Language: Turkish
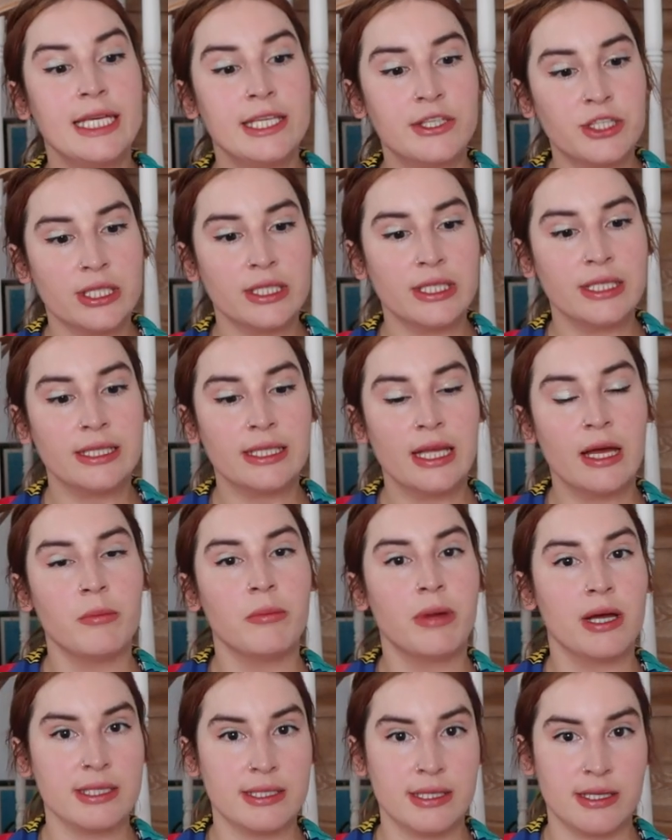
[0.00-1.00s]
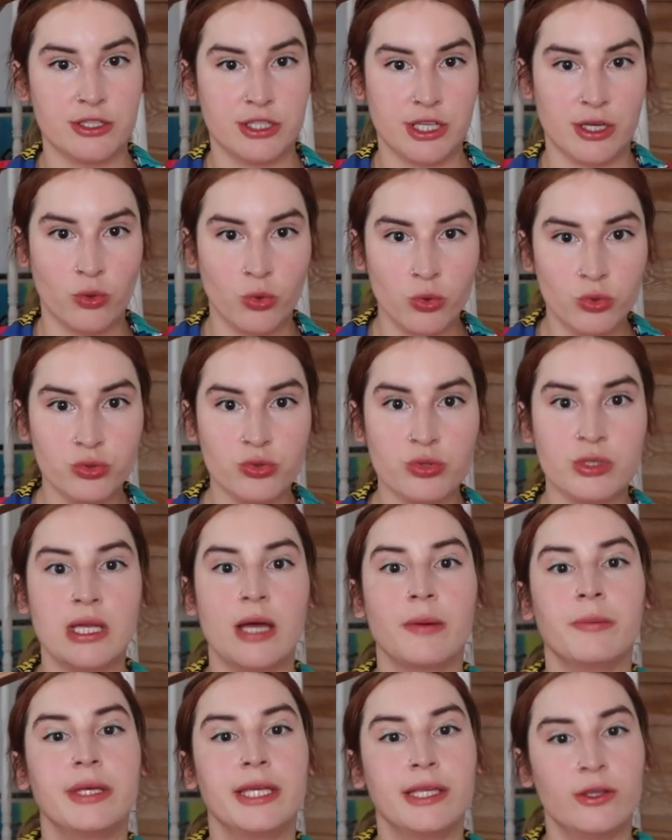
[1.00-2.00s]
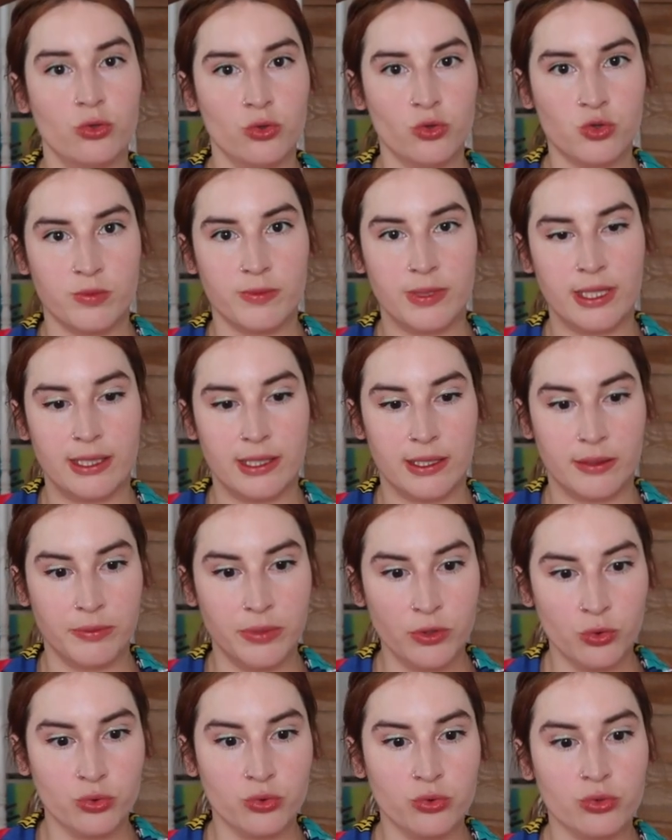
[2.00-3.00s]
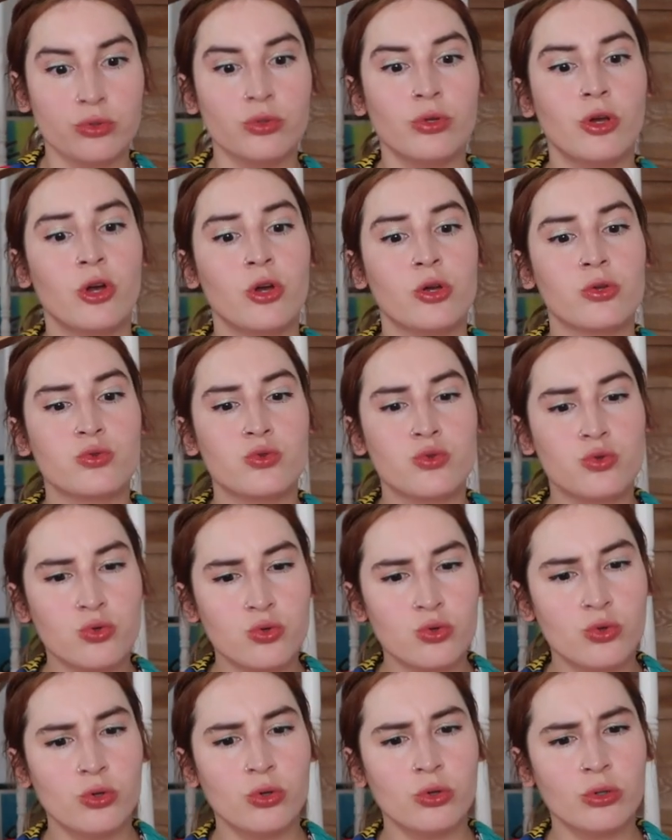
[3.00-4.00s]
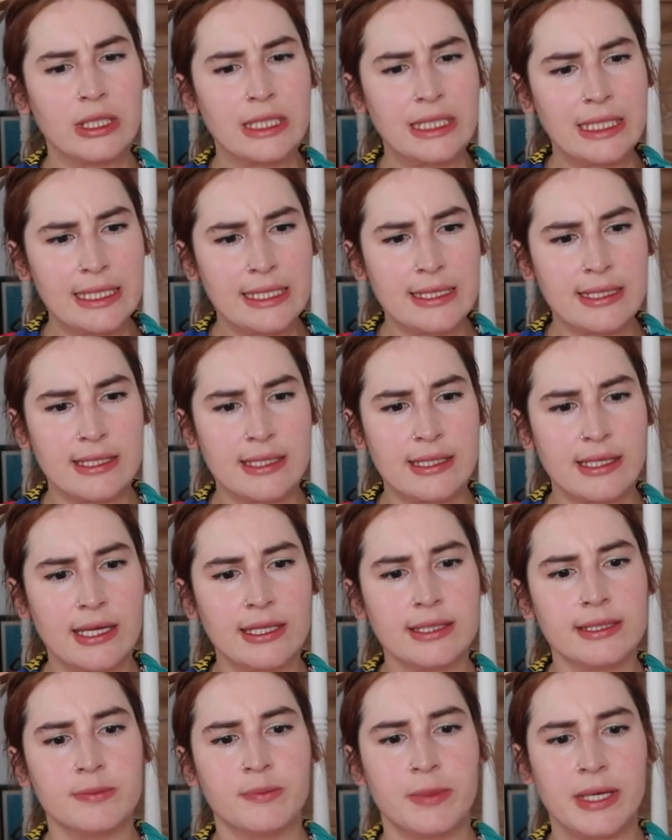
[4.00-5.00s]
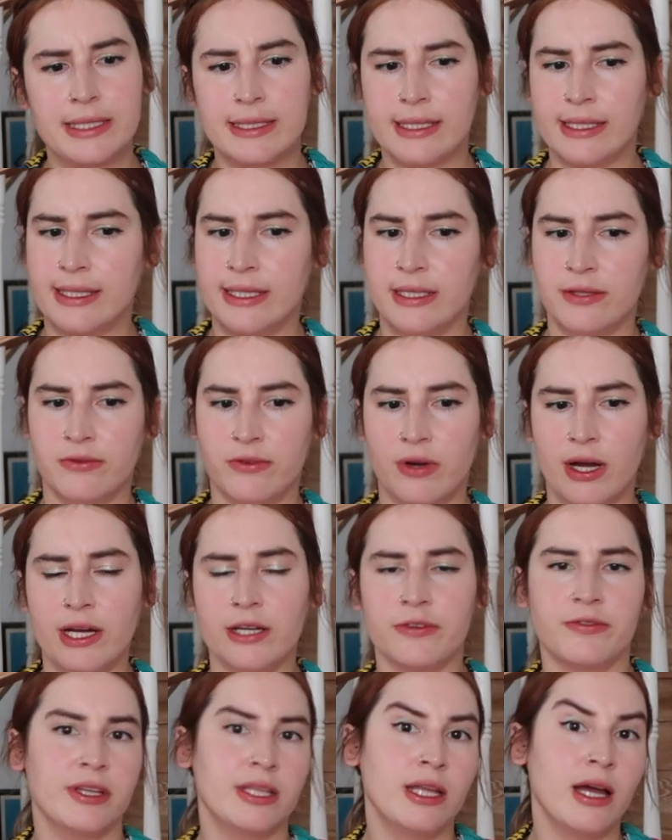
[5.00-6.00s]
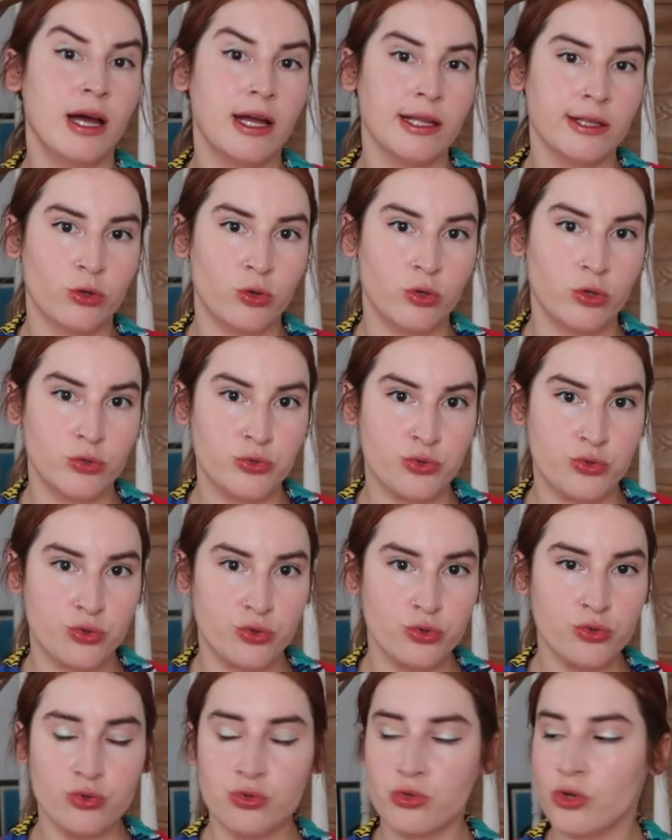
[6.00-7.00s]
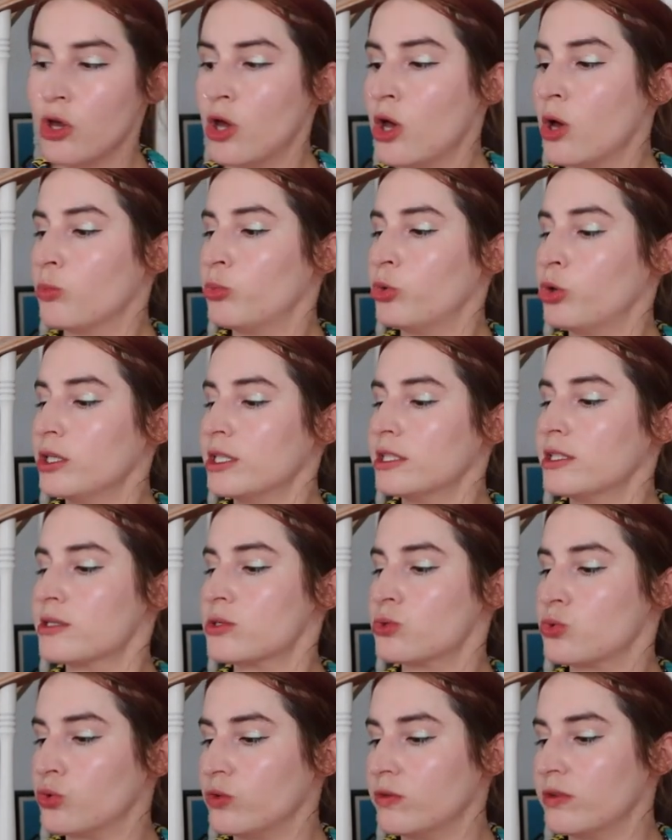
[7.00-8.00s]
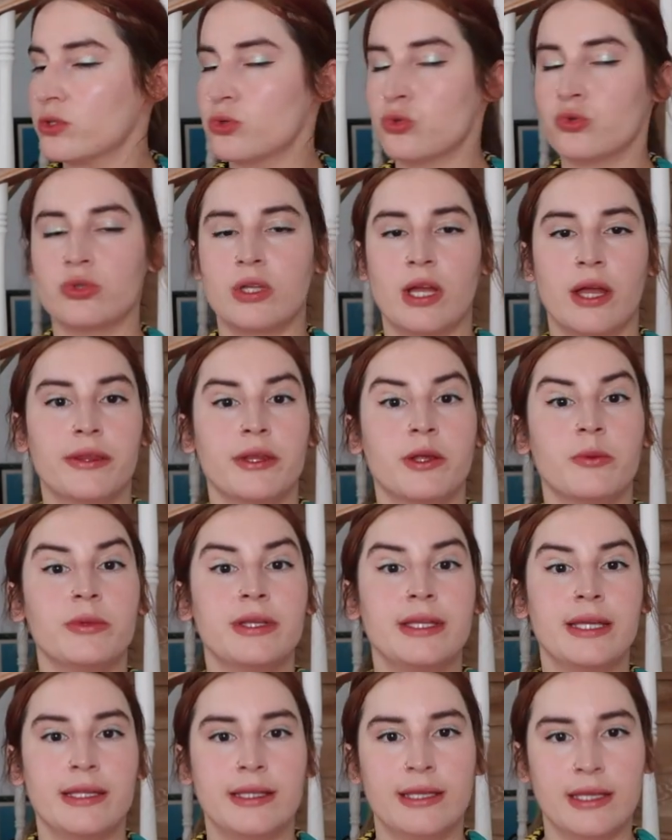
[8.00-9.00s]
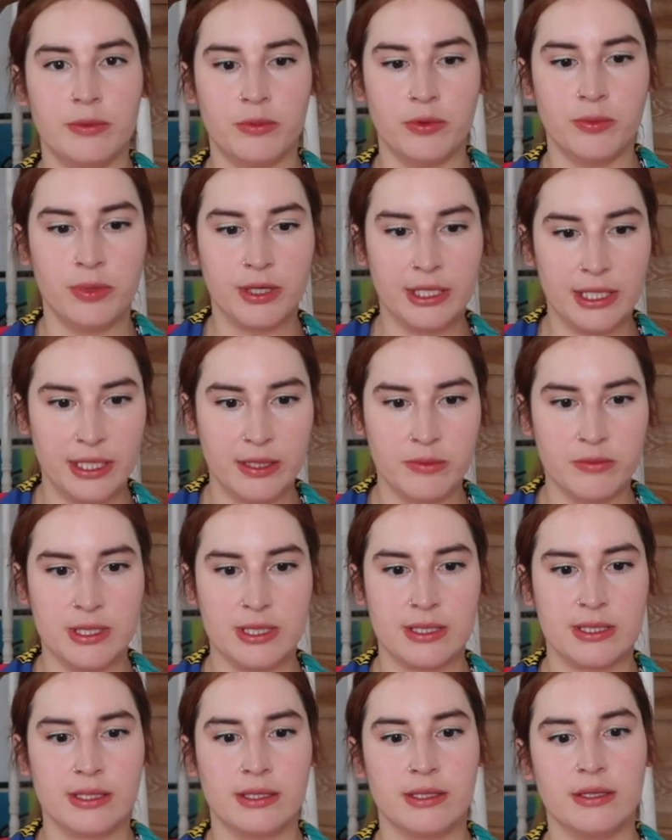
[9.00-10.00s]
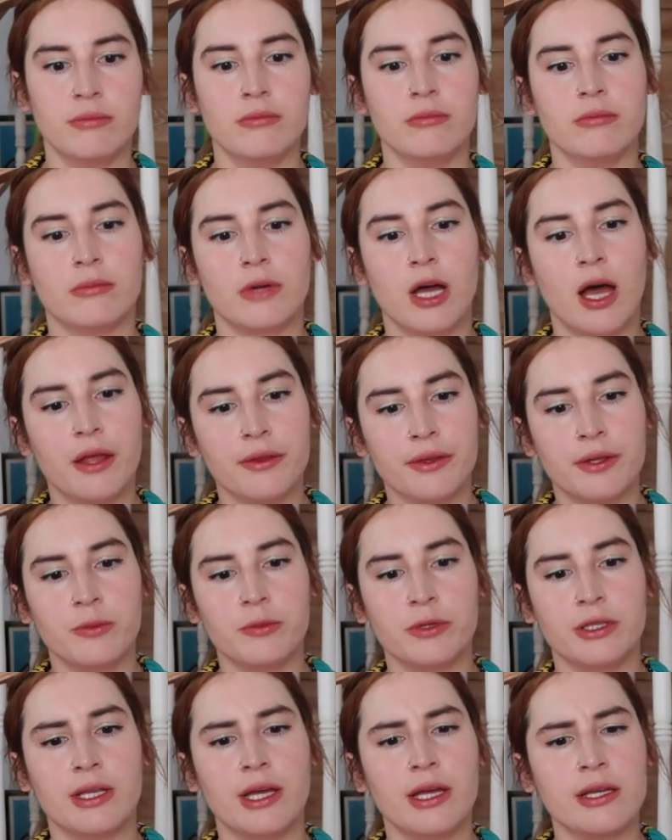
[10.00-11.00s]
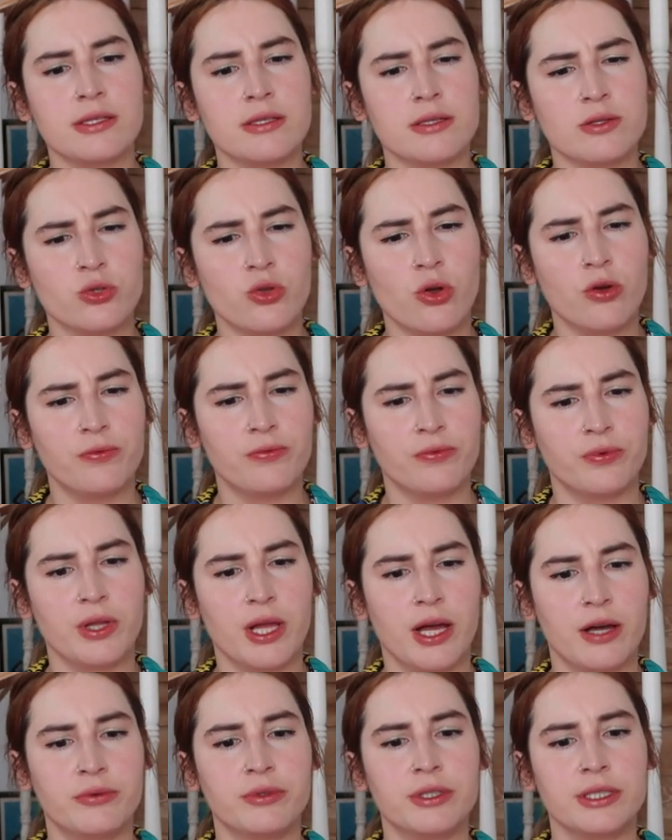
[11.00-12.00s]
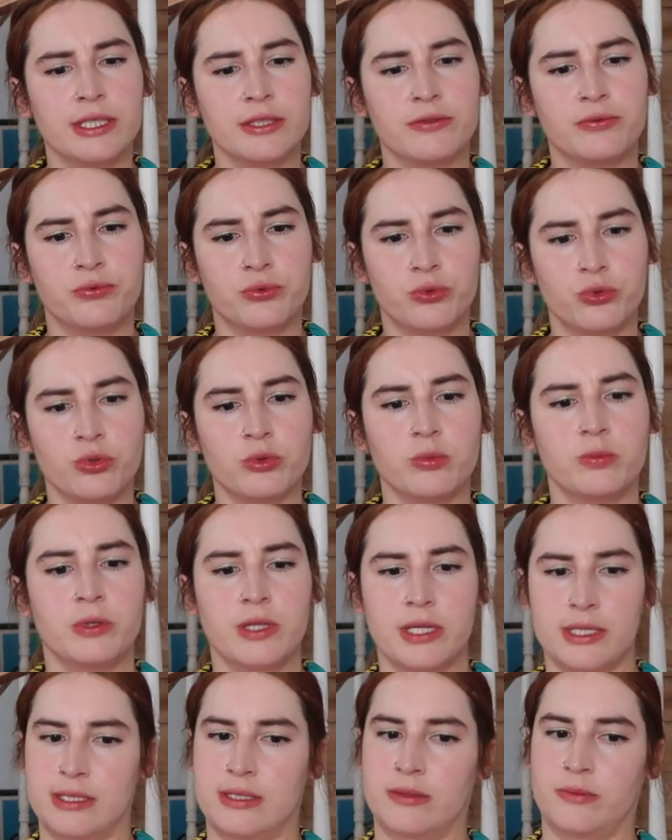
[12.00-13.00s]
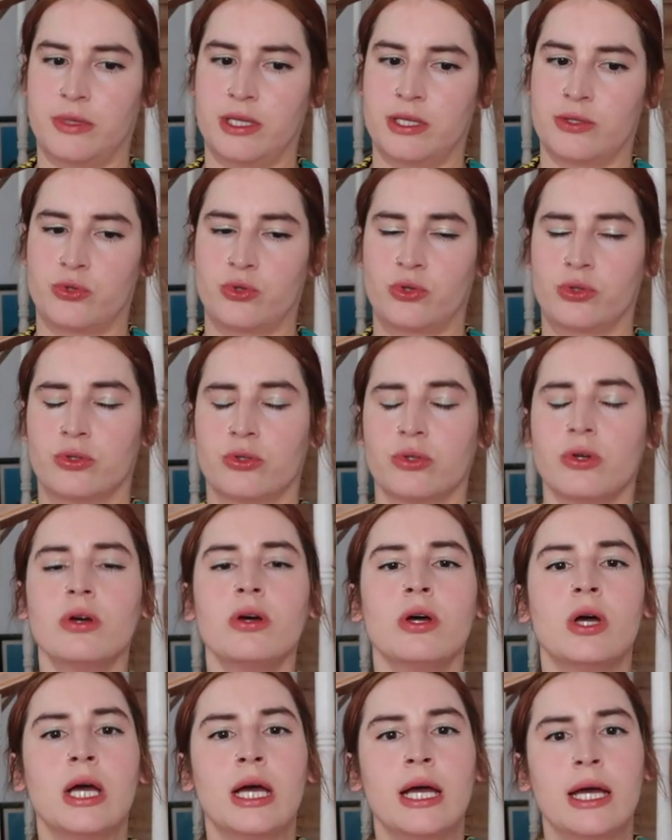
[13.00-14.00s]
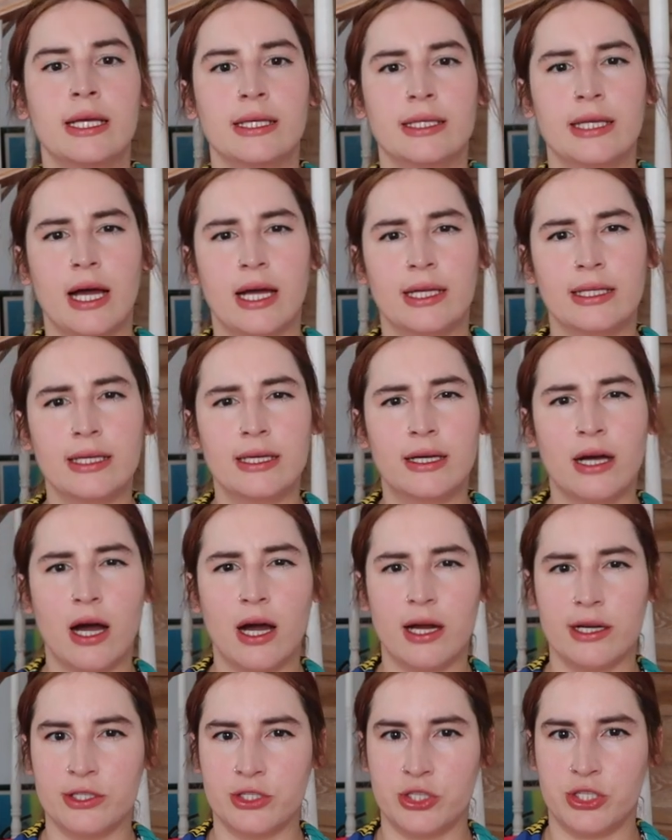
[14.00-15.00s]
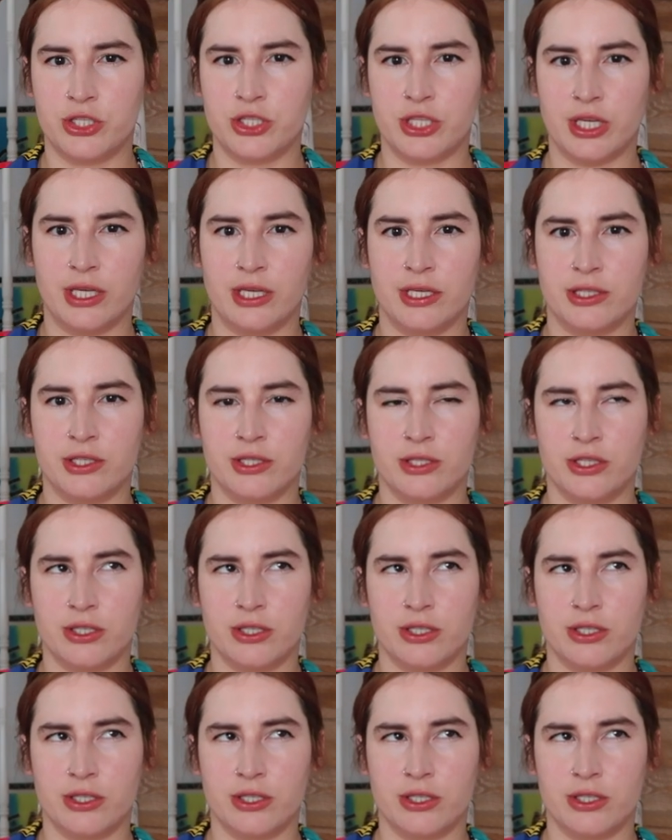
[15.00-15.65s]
İçeriğinden bahsedecek olursam 200 millik bir ürün su, glisinat, betain var ve de alkolsüz. Bu arada sulvasu'nun anlamı ne diye bir bakayım istedim. Anlamı da Snow Flower in full blossom yazıyordu. Yani kar çiçeği